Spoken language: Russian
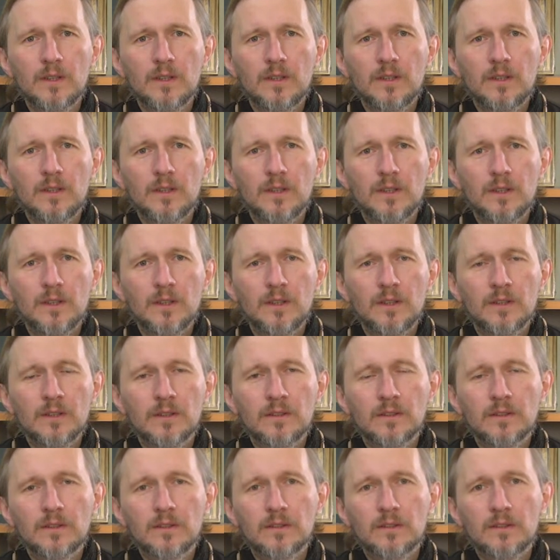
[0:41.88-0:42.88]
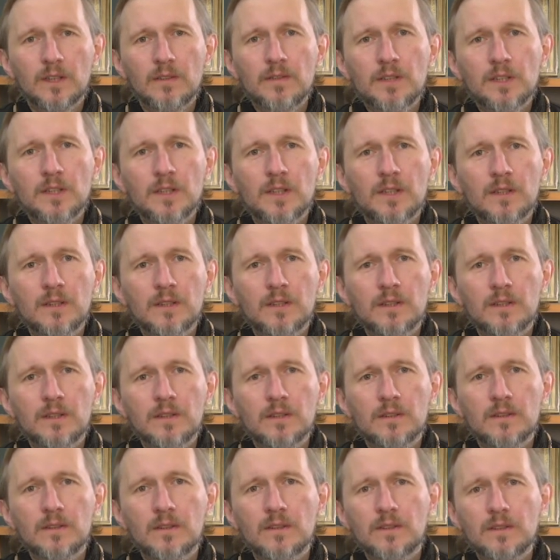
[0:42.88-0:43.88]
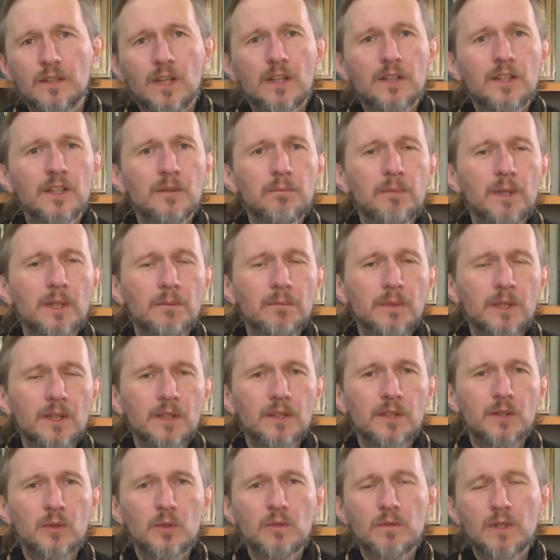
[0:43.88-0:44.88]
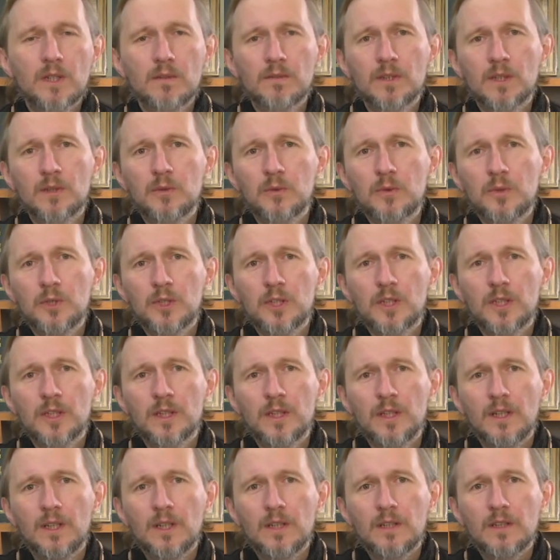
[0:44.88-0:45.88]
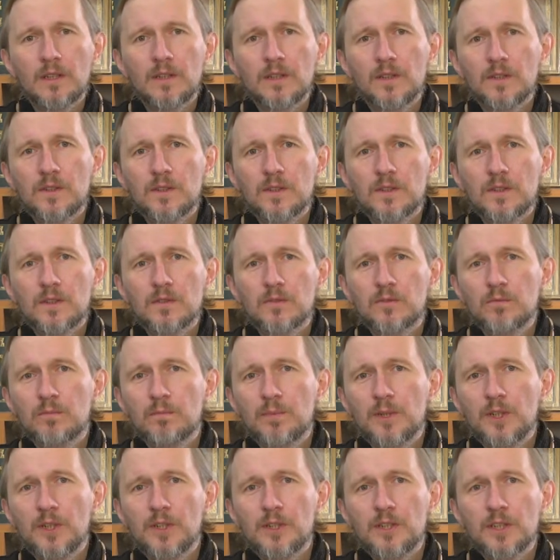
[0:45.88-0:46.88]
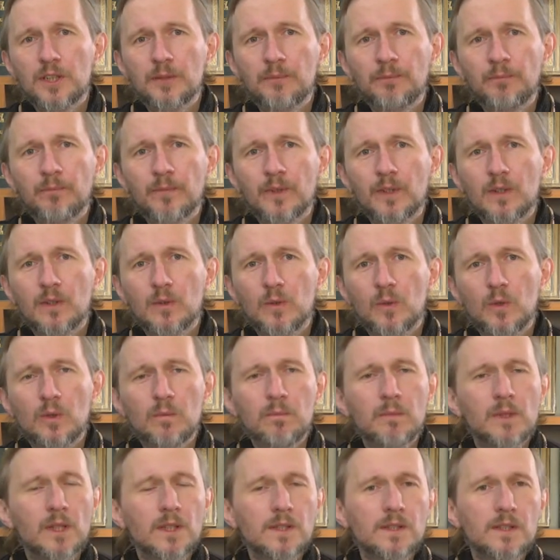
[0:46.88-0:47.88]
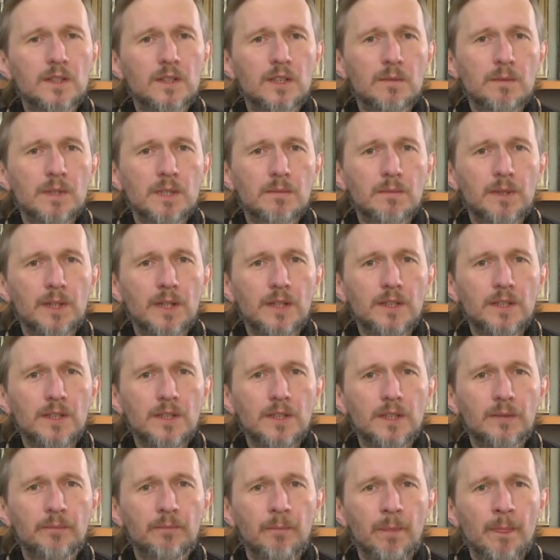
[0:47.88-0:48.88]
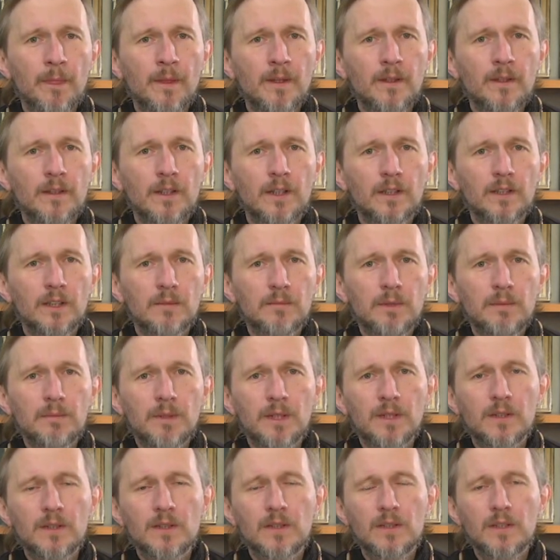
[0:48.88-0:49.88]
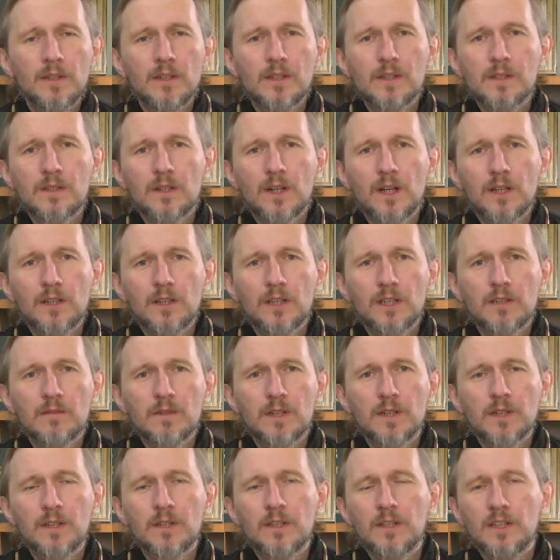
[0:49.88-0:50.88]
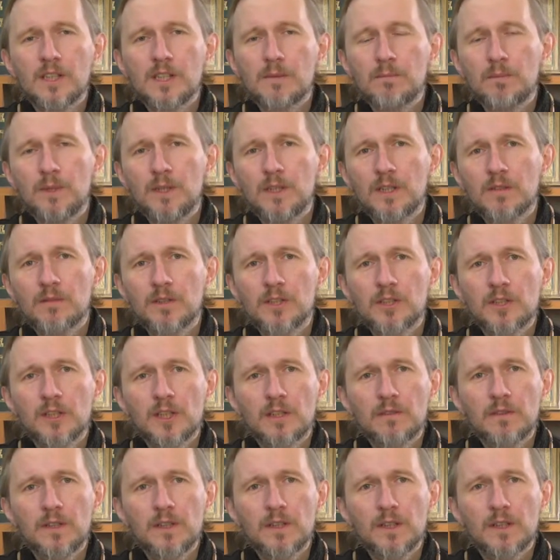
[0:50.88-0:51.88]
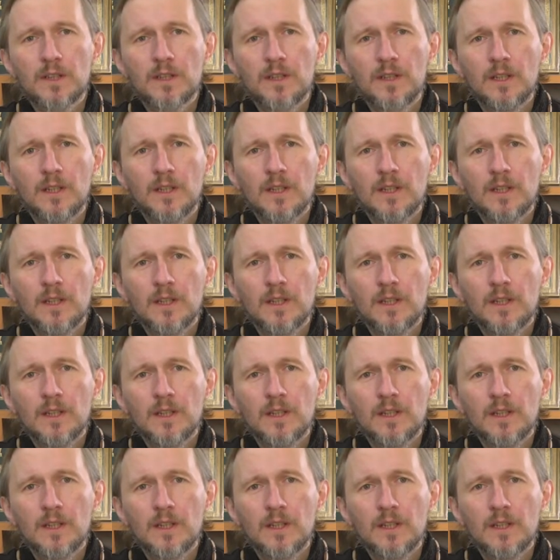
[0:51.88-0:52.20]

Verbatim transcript: И, наверное, яркий пример такого равнодушия есть в притче о милосердном самарянине, когда мимо израненного, избитого человека